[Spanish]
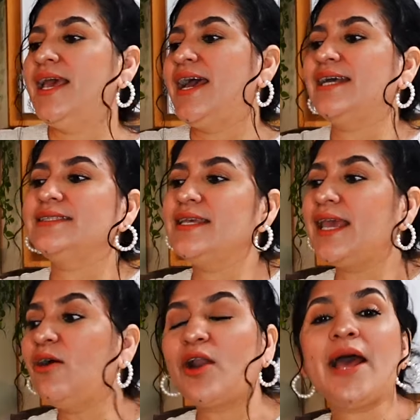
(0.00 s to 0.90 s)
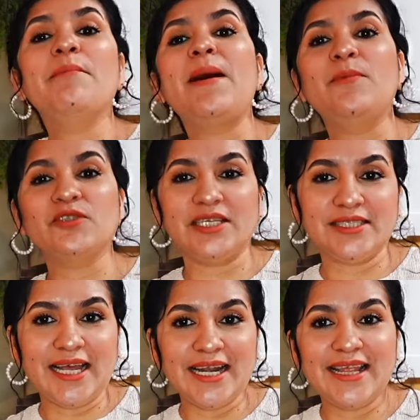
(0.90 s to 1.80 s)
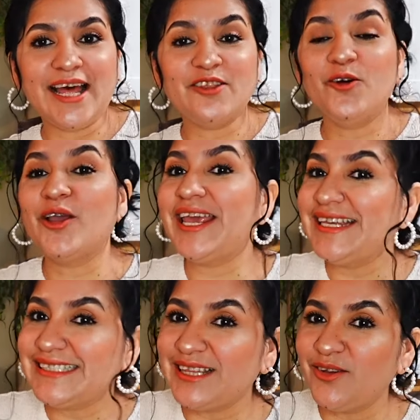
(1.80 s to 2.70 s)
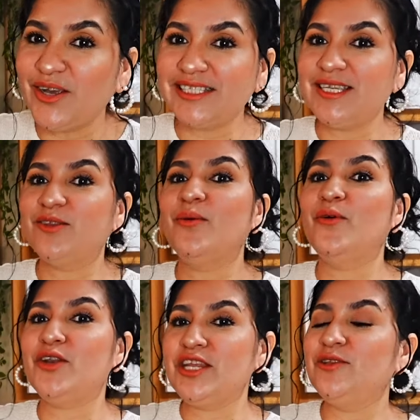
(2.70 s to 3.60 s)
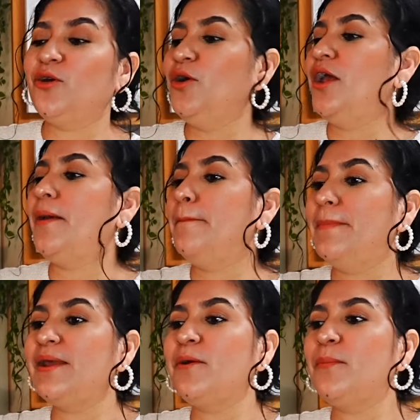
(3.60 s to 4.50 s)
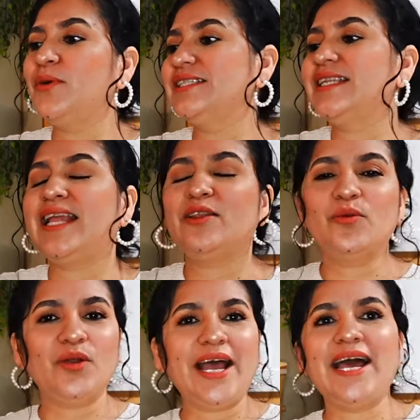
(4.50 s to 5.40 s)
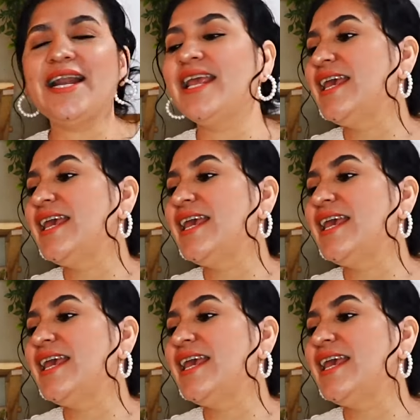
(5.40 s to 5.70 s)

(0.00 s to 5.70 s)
Así que ahora vamos a estarle dando ese toquecito bonito pero pues natural,